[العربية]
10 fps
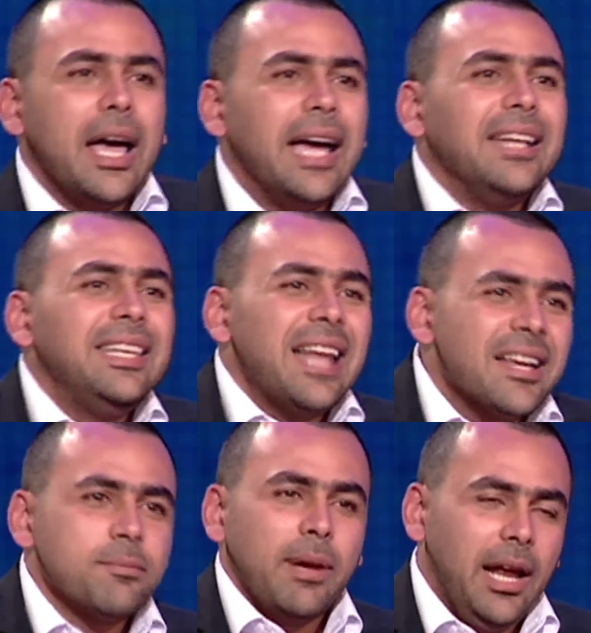هي دي
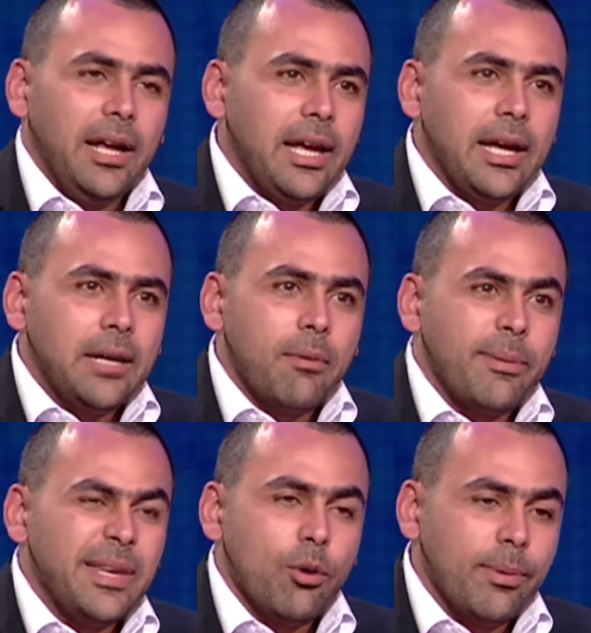الازمه الحقيقيه اللي ما
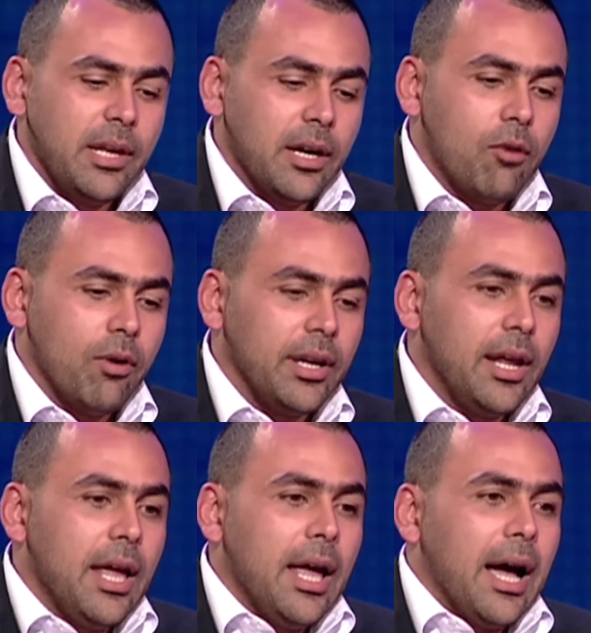بيني وبين الاخوان
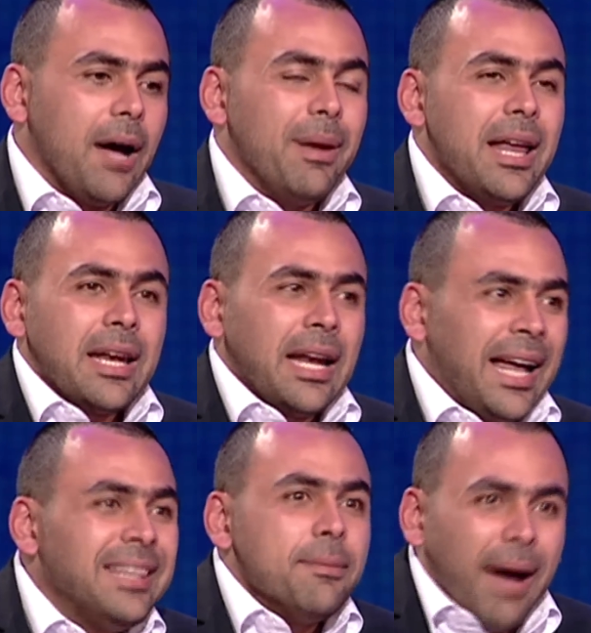عمليا انا
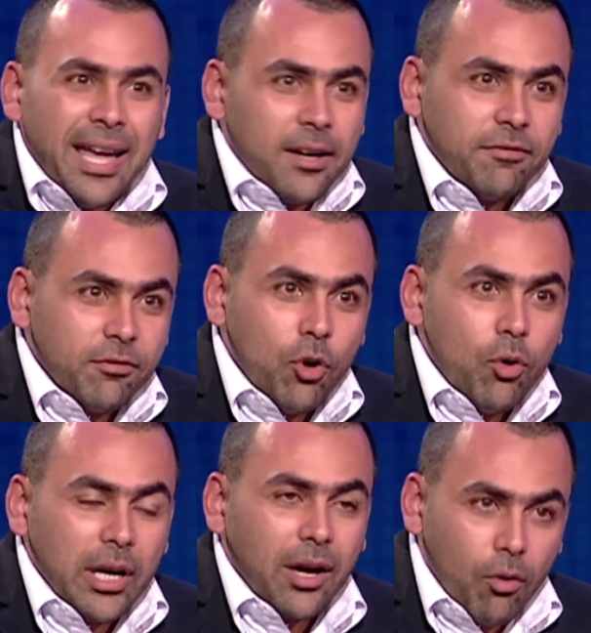عندي معارف
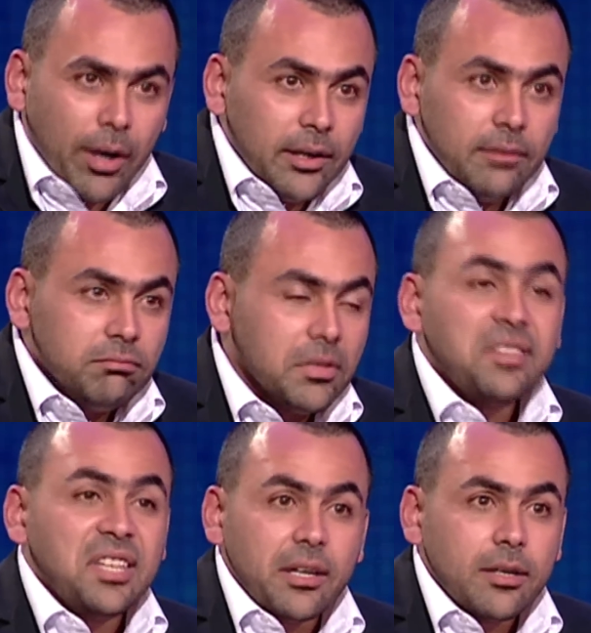جوه الاخوان
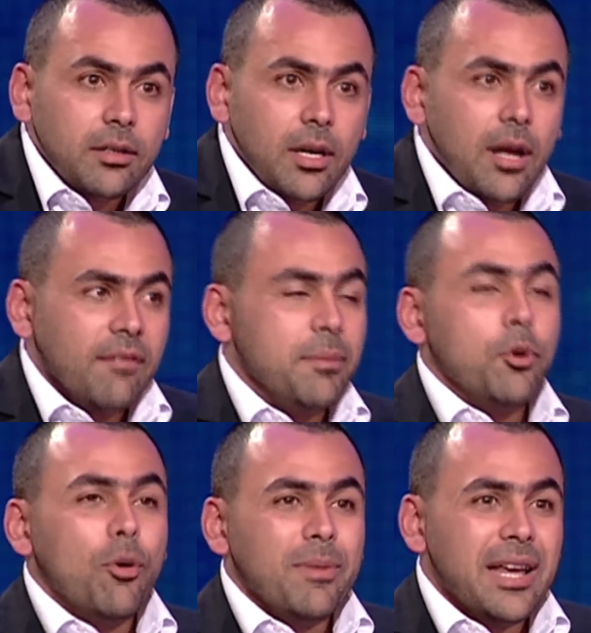كتير في
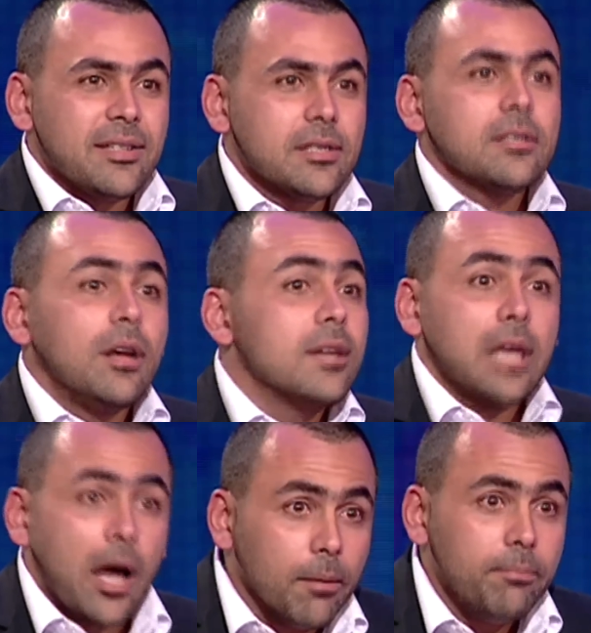بينهم ناس
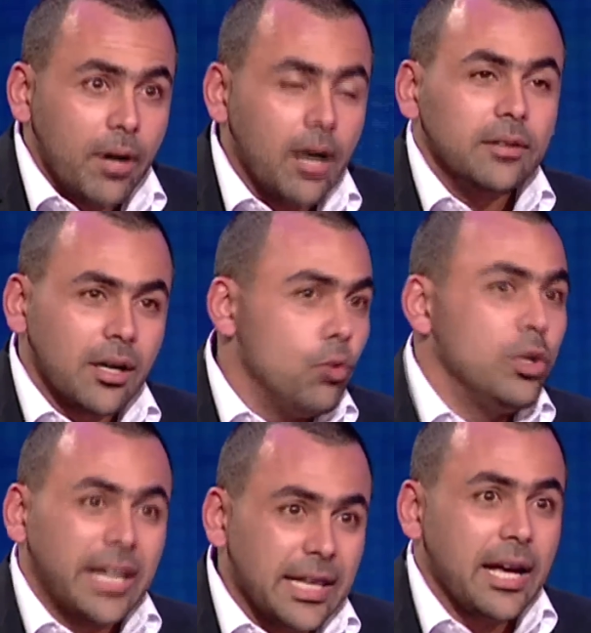اصحاب اقدر
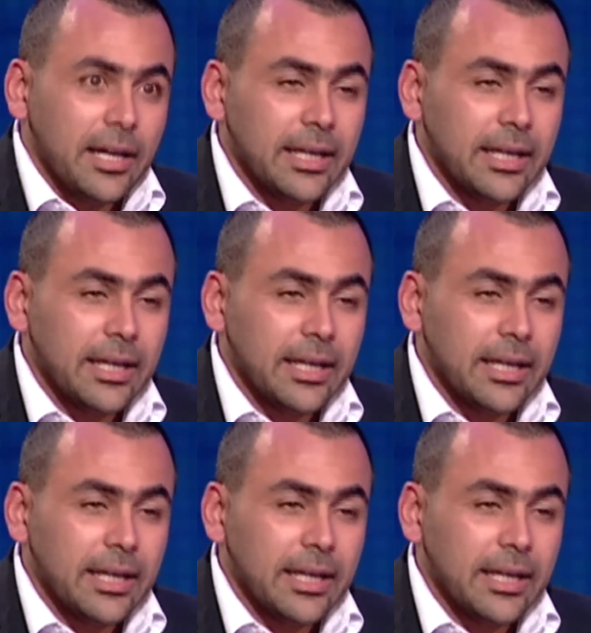اقول كده